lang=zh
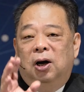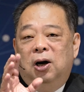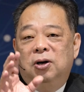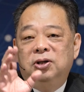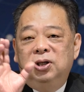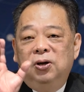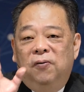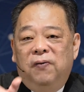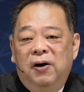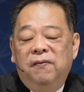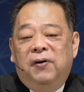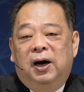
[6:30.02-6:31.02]
祷告是有
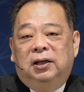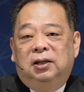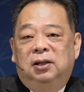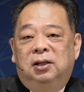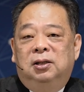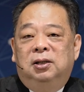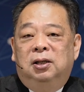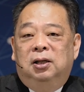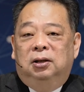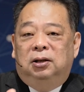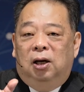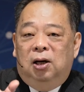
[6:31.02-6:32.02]
方法的，
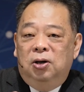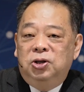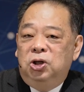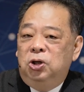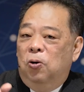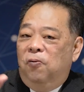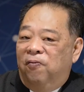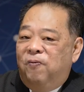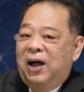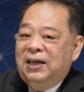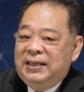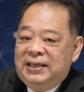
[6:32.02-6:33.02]
祷告是有
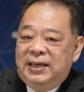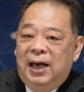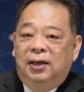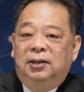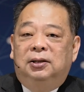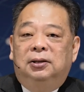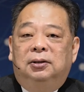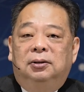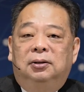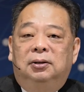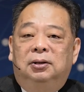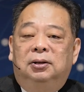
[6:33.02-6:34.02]
方向的。
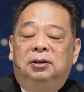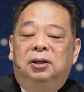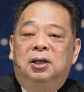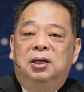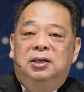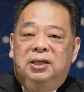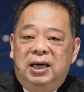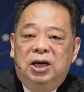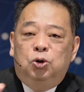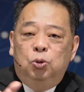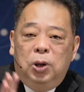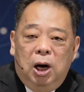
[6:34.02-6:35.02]
是
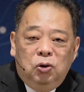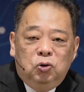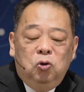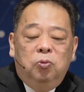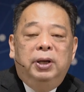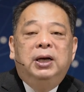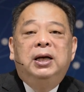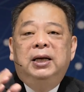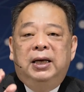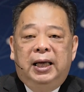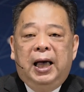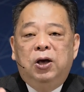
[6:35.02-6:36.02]
耶稣告诉我们，
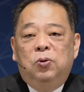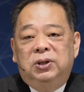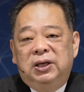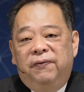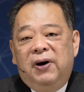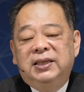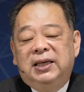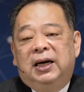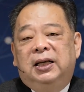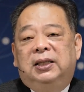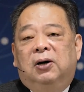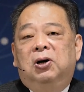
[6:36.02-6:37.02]
你该用这个方
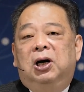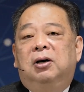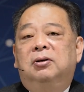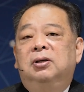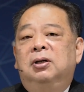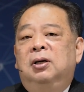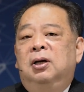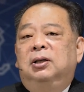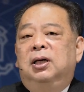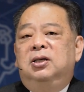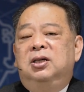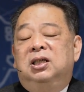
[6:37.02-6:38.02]
向来祷告。
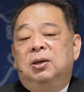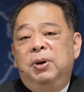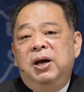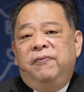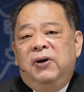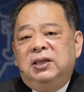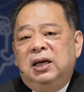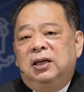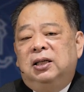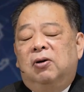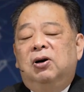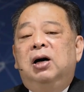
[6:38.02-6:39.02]
但是什么样方向
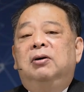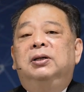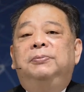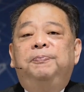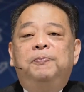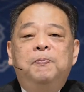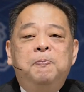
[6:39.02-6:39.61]
的祷告呢？